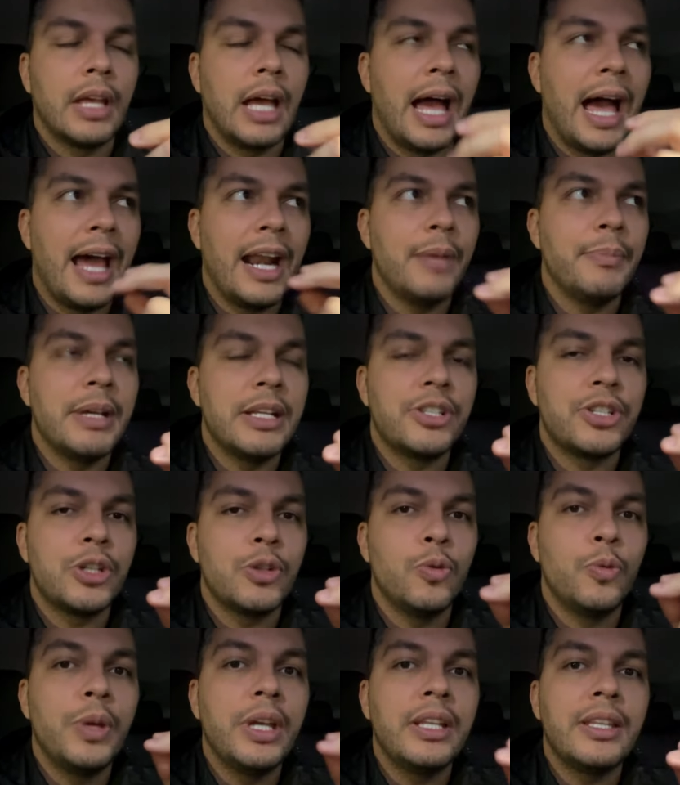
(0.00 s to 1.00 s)
Raramente
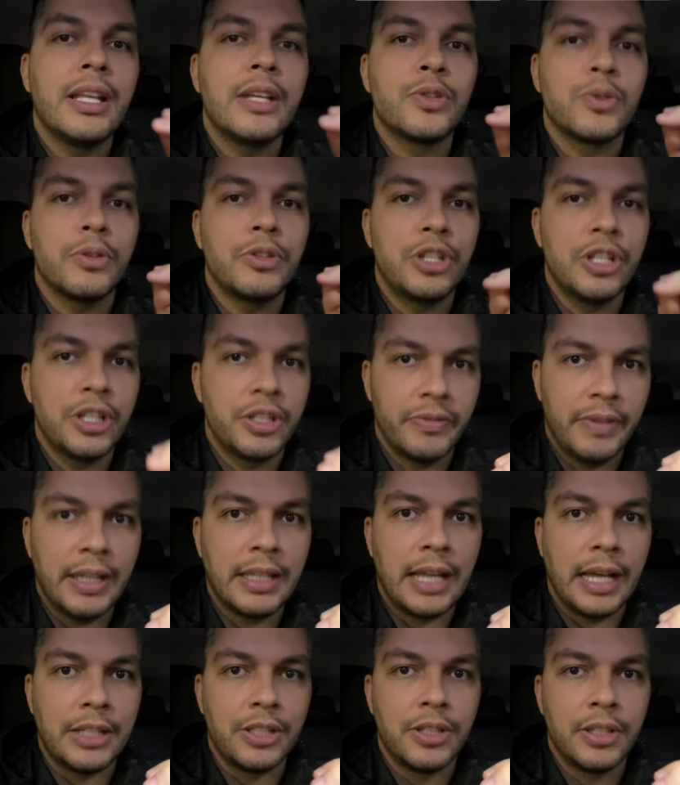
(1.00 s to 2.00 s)
o I tem som de I de
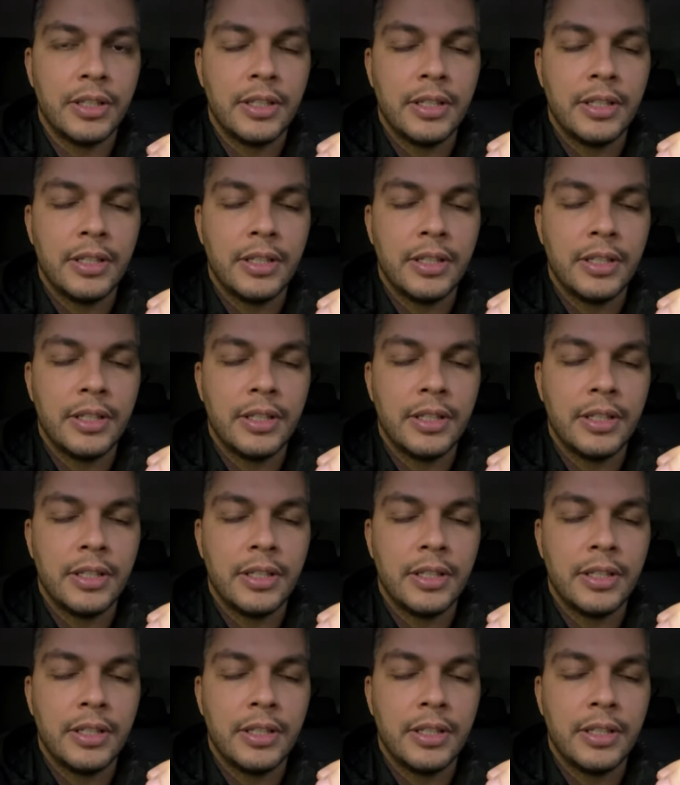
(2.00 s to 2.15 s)
verdade.